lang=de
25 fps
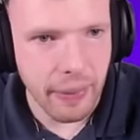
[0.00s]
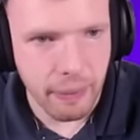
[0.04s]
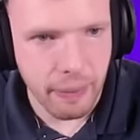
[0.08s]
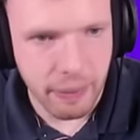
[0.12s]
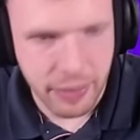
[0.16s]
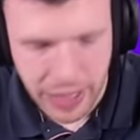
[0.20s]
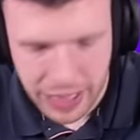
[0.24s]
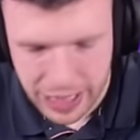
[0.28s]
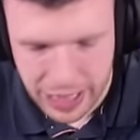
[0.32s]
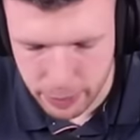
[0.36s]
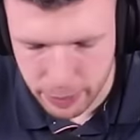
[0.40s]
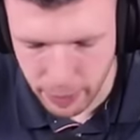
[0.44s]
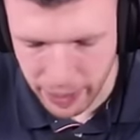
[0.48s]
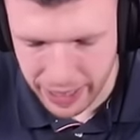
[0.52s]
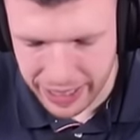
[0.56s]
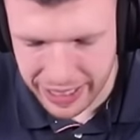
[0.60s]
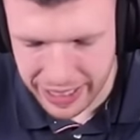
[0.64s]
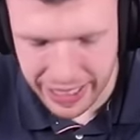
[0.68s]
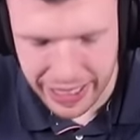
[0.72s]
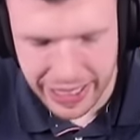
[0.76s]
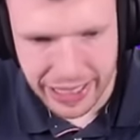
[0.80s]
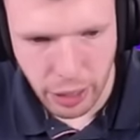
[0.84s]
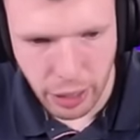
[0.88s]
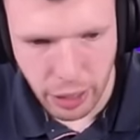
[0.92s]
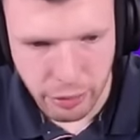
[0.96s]
Jetzt Spelltag
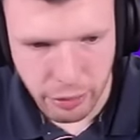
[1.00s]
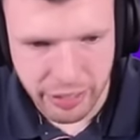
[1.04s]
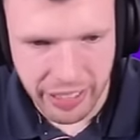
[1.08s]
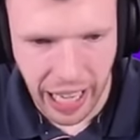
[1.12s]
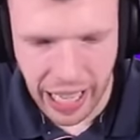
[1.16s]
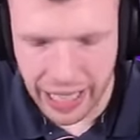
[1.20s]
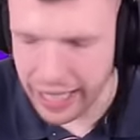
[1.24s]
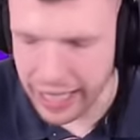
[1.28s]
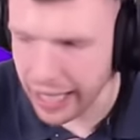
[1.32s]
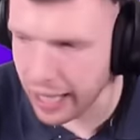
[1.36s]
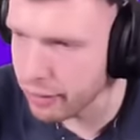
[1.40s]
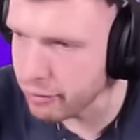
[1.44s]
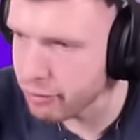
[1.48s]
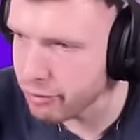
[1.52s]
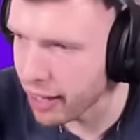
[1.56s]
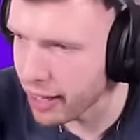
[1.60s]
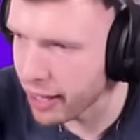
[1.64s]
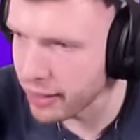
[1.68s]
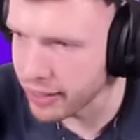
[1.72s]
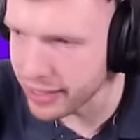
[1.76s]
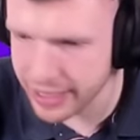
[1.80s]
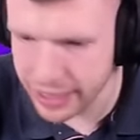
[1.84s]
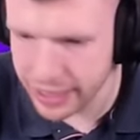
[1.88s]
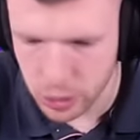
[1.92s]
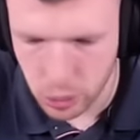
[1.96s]
ich. Auf gar keinen Fall.
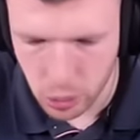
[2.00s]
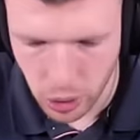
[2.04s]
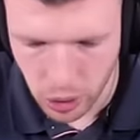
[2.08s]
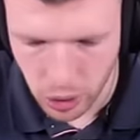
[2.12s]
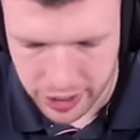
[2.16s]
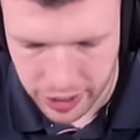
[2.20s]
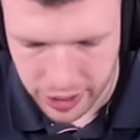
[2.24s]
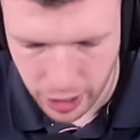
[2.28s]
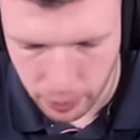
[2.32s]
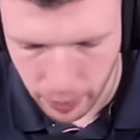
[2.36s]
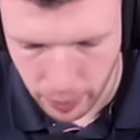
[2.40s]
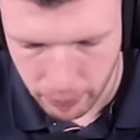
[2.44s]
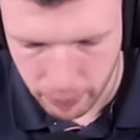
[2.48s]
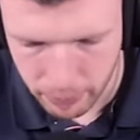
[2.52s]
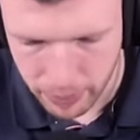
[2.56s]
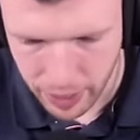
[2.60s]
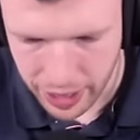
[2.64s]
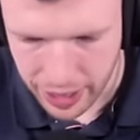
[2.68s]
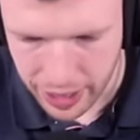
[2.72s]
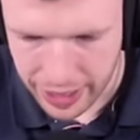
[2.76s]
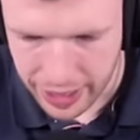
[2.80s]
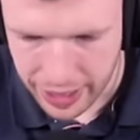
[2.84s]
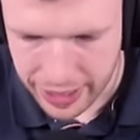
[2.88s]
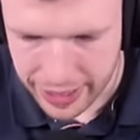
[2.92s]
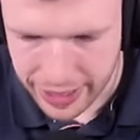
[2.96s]
Es sieht gut aus. Sauber.
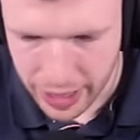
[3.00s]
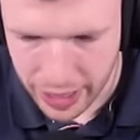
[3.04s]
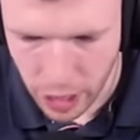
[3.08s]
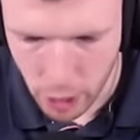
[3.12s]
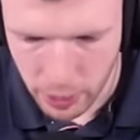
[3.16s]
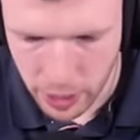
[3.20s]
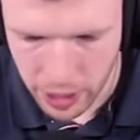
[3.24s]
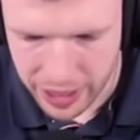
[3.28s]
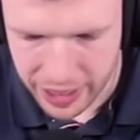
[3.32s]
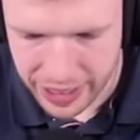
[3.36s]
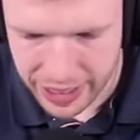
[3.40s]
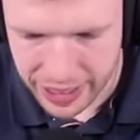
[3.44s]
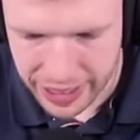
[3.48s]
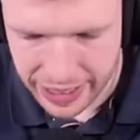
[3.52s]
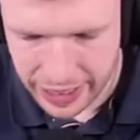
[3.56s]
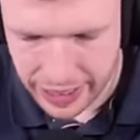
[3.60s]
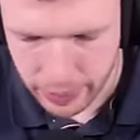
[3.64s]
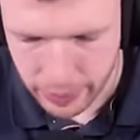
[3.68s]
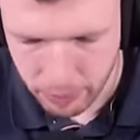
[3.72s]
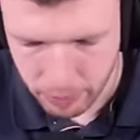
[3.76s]
Sauberer Sieg.